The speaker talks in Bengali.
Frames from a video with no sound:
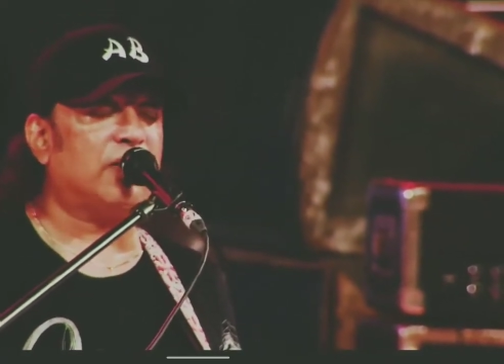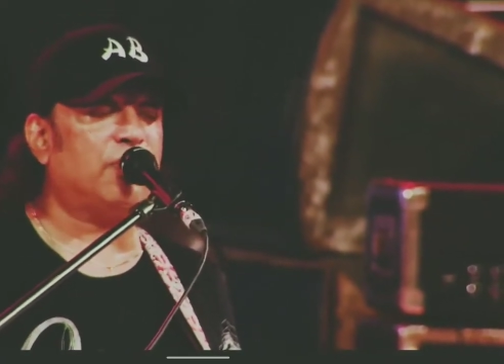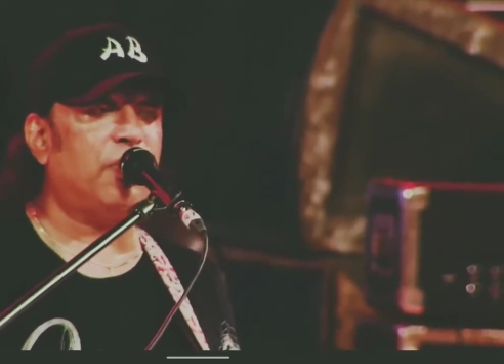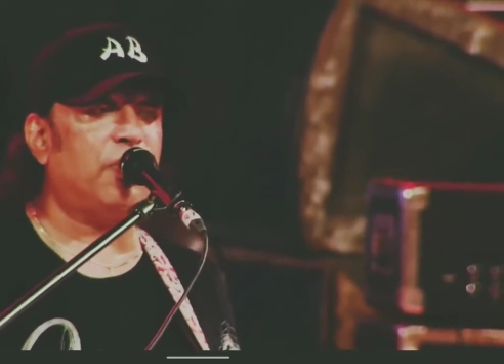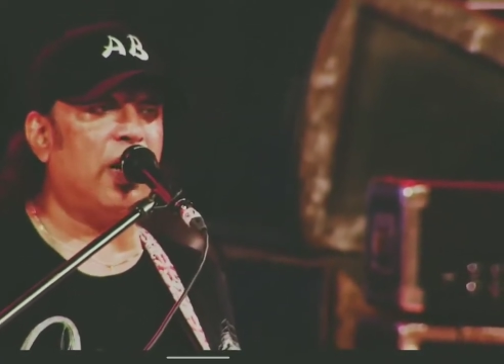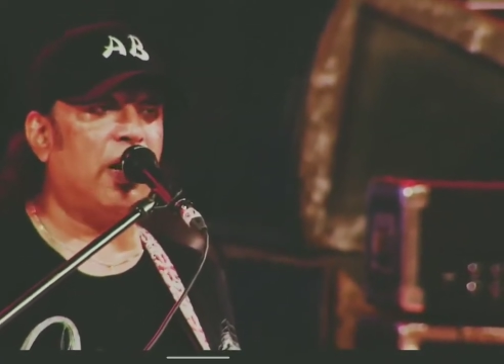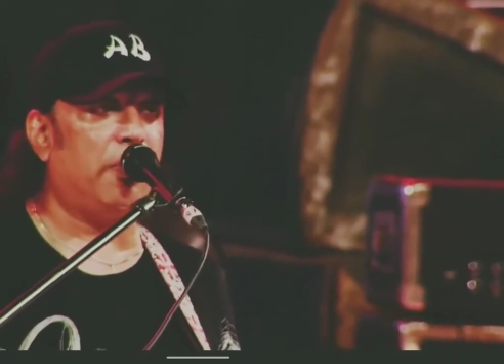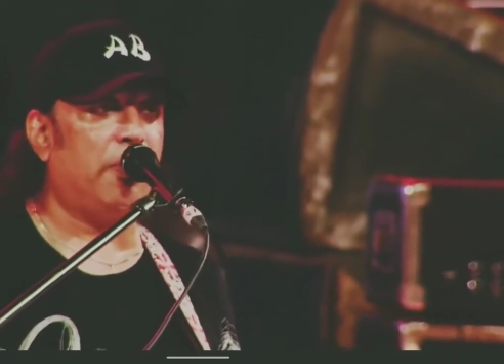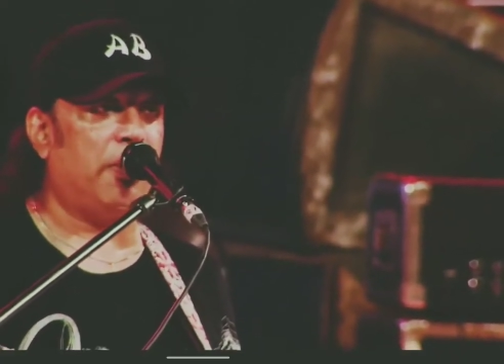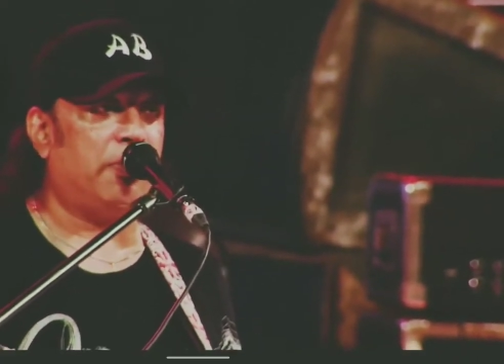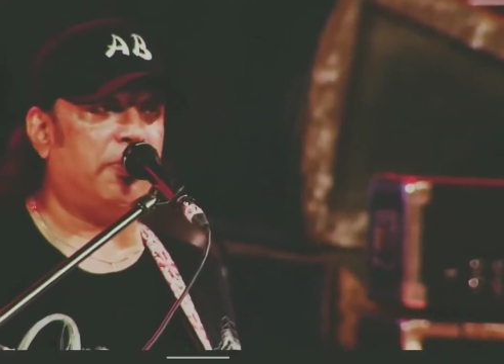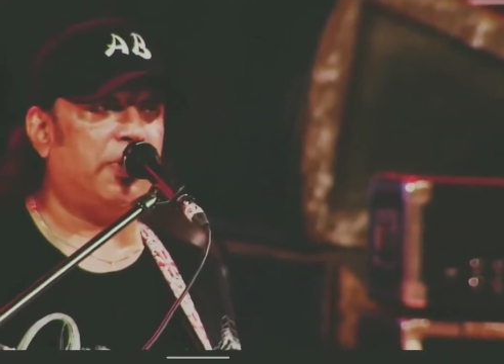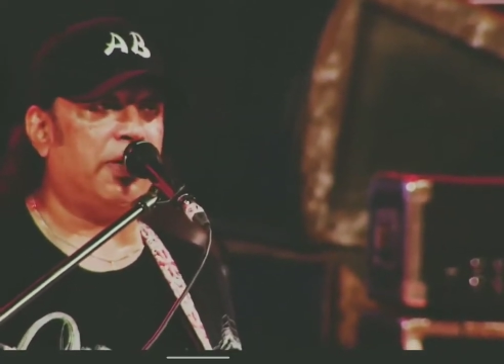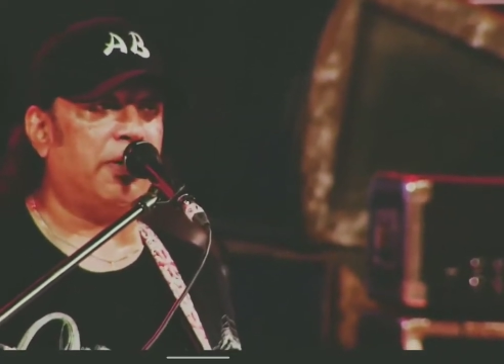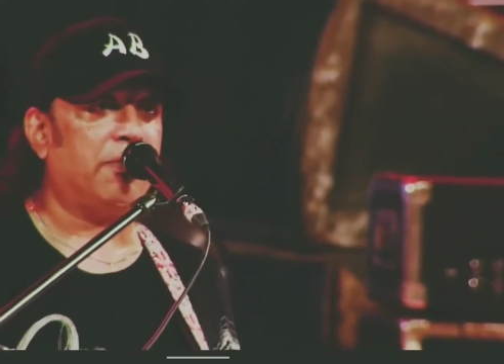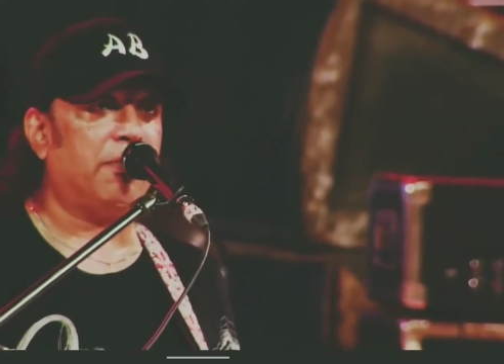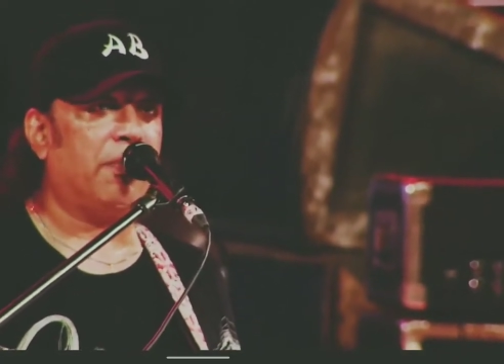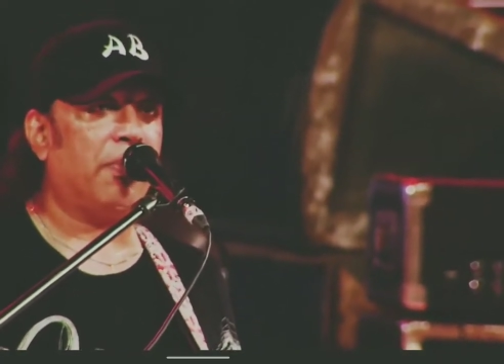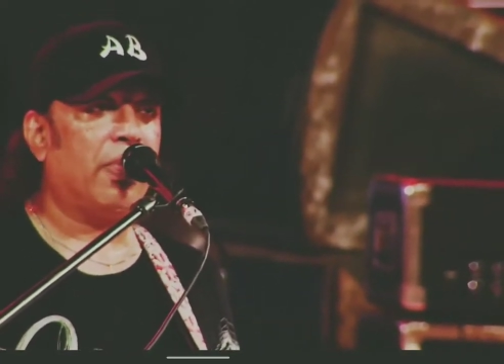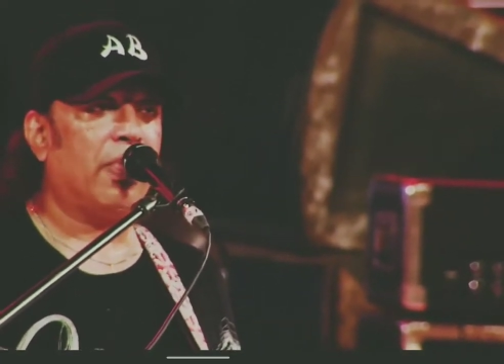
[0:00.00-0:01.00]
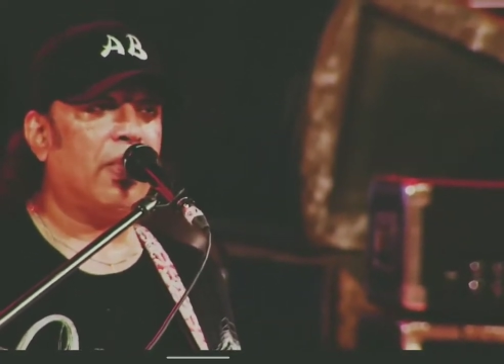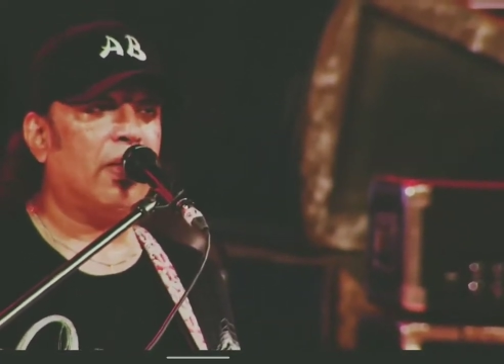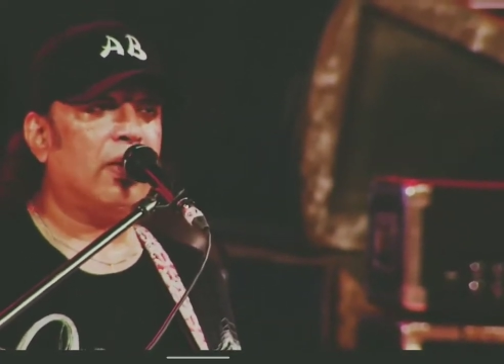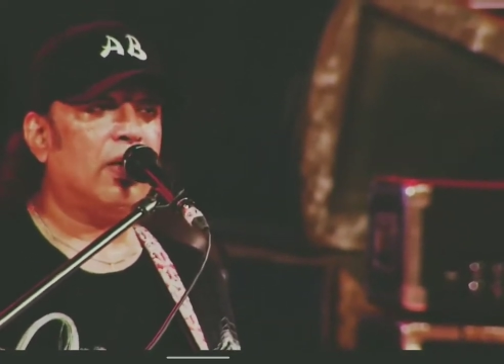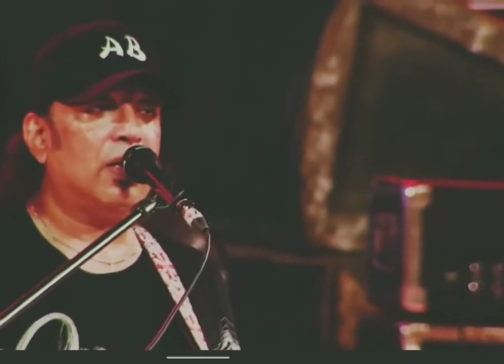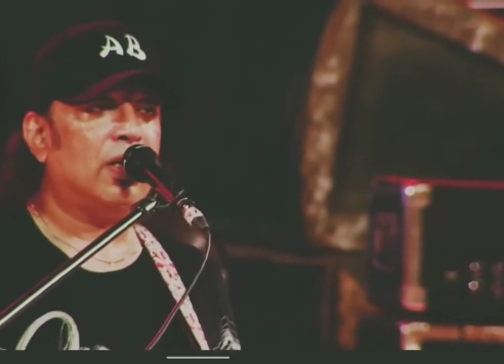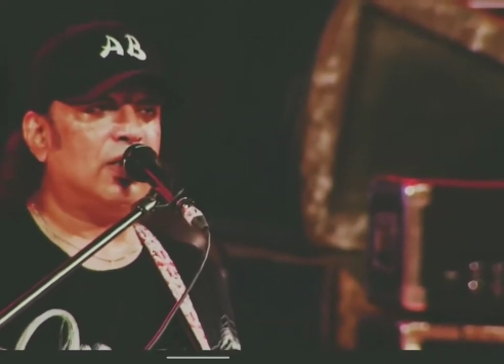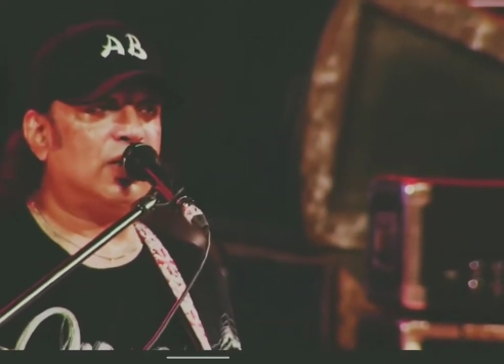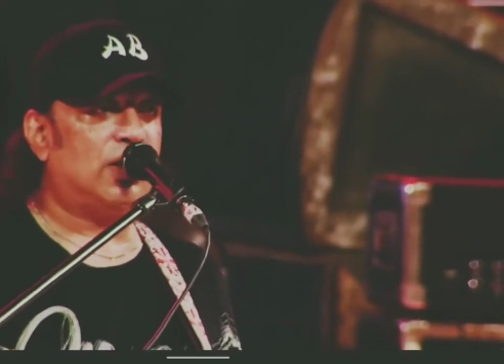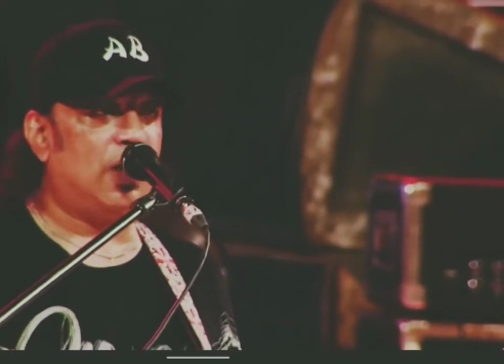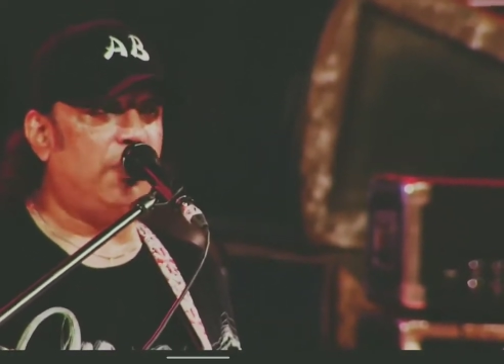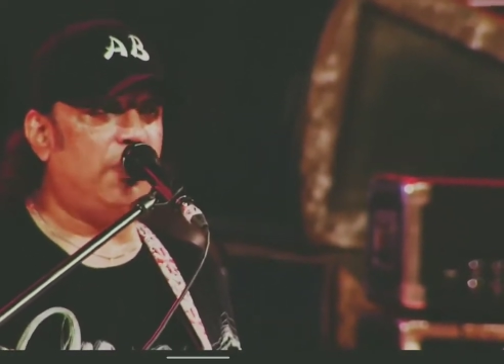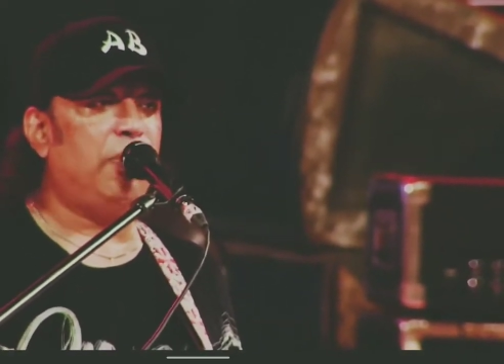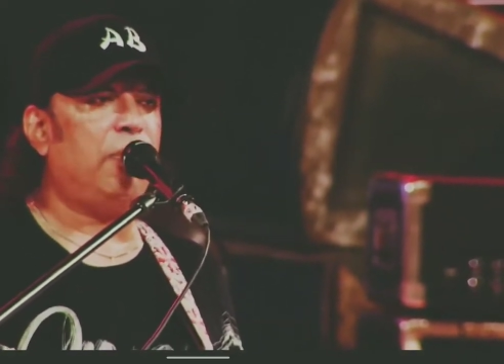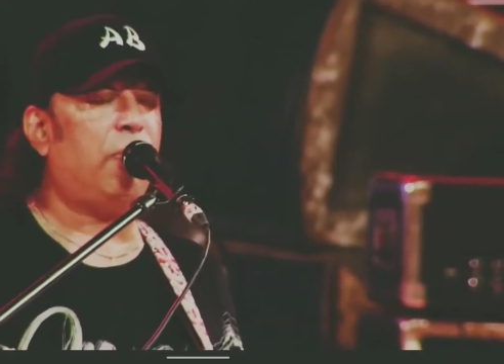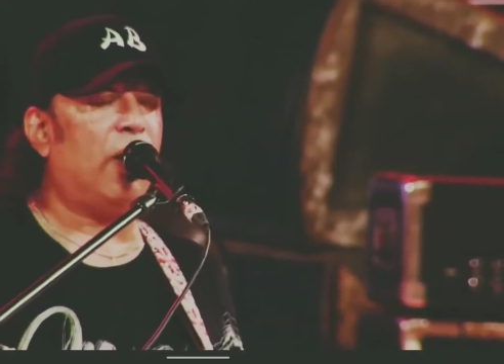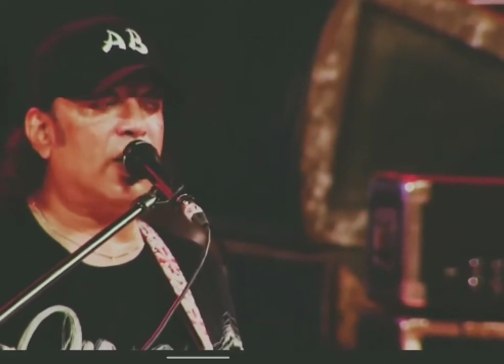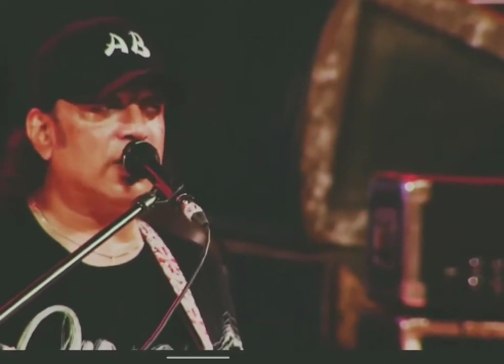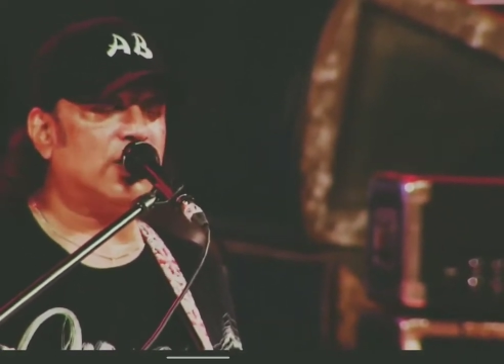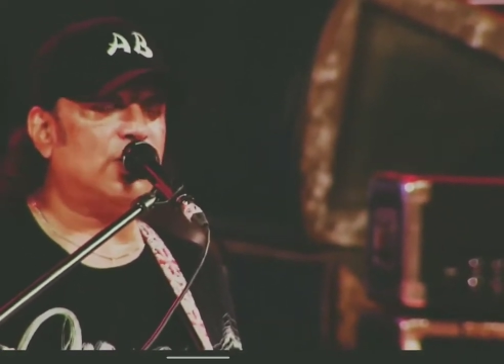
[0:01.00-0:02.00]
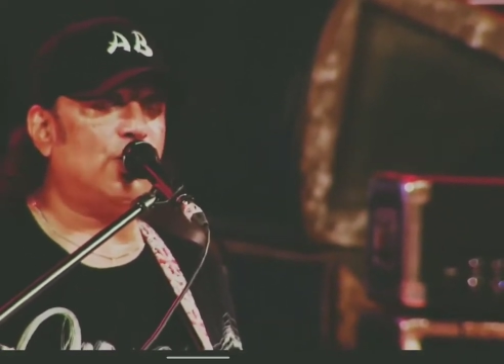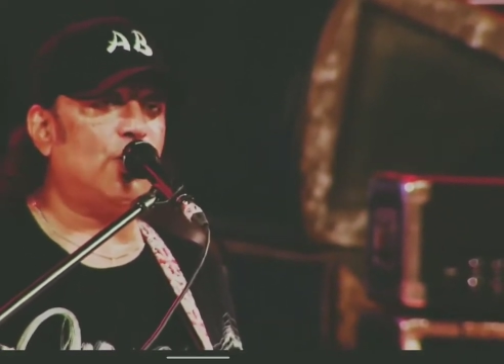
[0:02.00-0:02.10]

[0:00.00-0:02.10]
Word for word: এইভাবে শিল্পী বাঁচতে হলে